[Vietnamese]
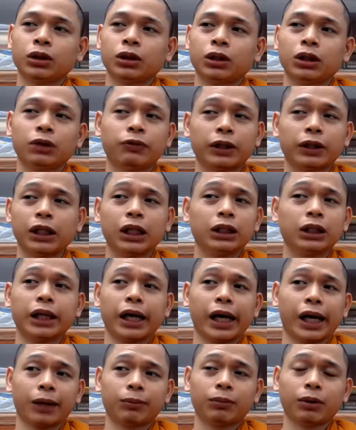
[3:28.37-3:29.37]
chứ phải đơn
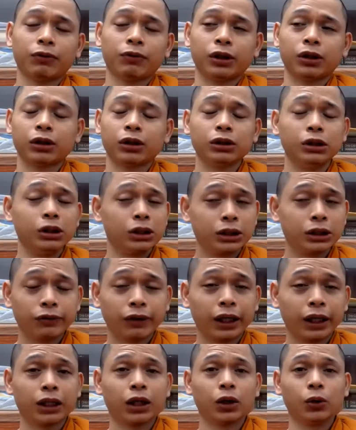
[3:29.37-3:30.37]
giản mà vị đó được như
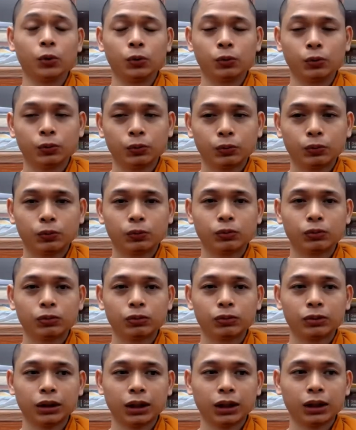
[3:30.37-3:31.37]
vậy đâu
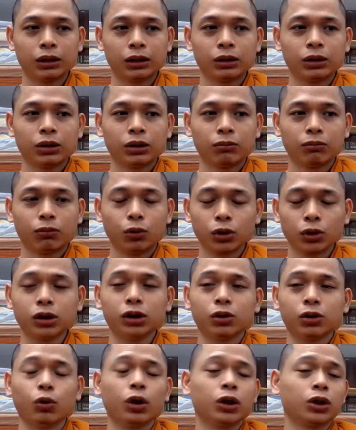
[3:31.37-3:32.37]
nha muốn
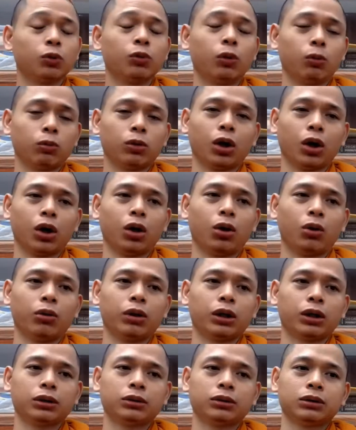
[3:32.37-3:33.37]
được quần chúng ủng hộ
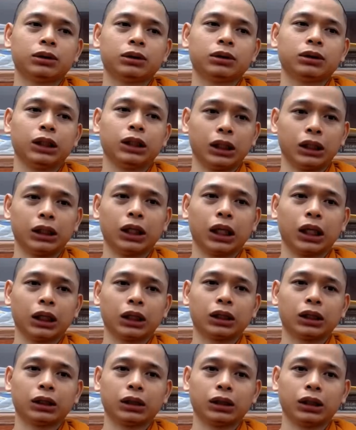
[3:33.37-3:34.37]
á nhìn nhận
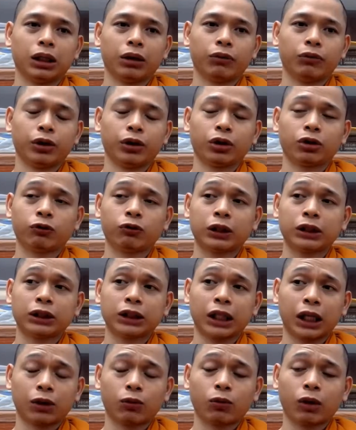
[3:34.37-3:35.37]
á, là vì đó cũng phải
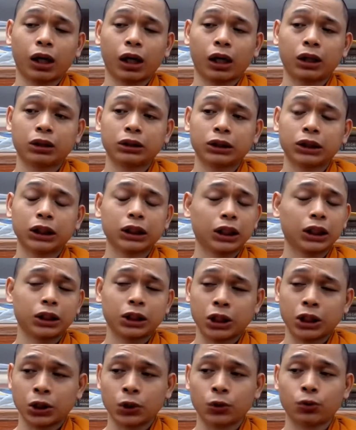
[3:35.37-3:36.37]
trải qua rất là
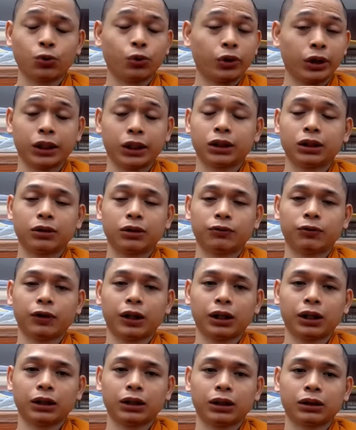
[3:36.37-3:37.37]
nhiều chuyện chứ không
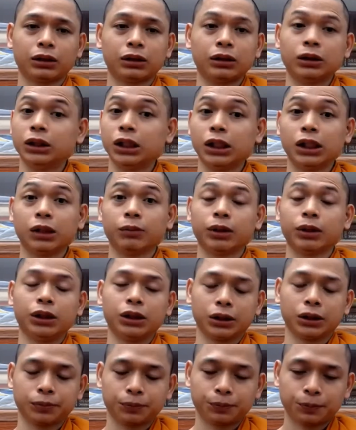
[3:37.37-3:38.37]
phải là tự nhiên mà được